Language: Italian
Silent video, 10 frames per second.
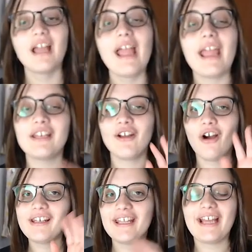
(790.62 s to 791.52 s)
E ne
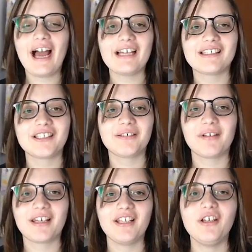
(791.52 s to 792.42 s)
ho degli altri
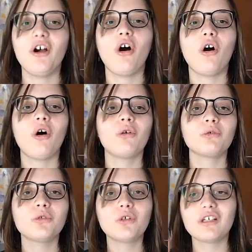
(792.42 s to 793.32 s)
perché io ho
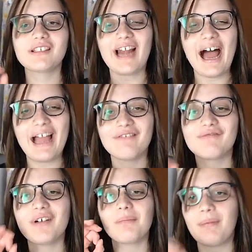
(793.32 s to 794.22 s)
un Google
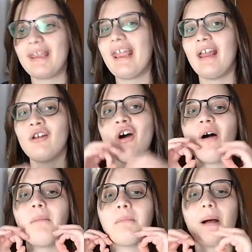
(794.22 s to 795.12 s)
Drive
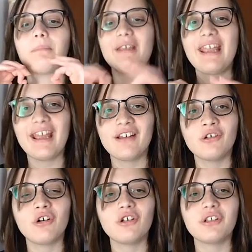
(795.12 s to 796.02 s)
pieno, ma
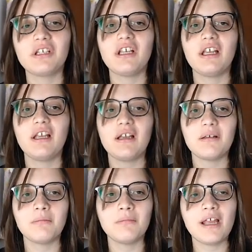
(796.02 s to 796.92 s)
pieno di
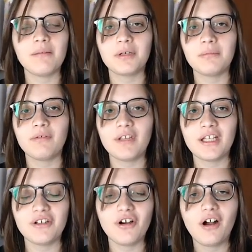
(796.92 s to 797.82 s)
miei primi
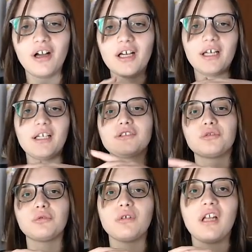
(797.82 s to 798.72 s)
video
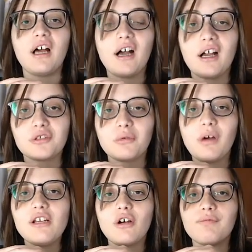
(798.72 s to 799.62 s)
sulla, su
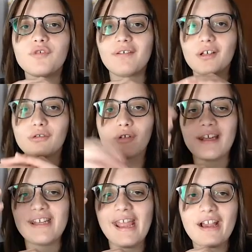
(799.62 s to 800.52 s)
quali ho già fatto una
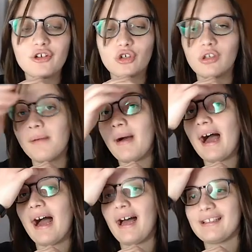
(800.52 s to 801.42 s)
reaction
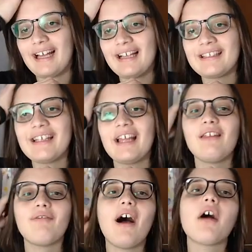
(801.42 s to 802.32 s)
ma tanti
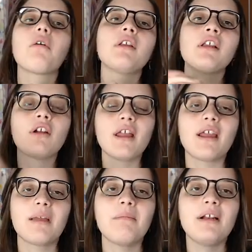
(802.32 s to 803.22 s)
anni fa, quindi non
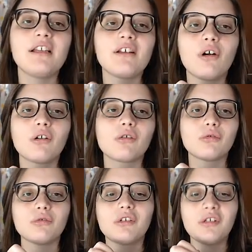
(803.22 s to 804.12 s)
è che me li ricordo
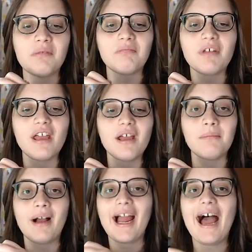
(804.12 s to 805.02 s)
tutti.
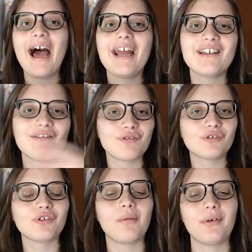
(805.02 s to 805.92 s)
Magari in
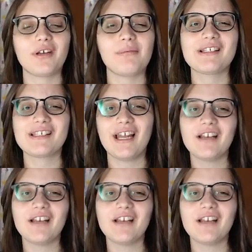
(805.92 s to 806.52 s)
futuro potrei pensare di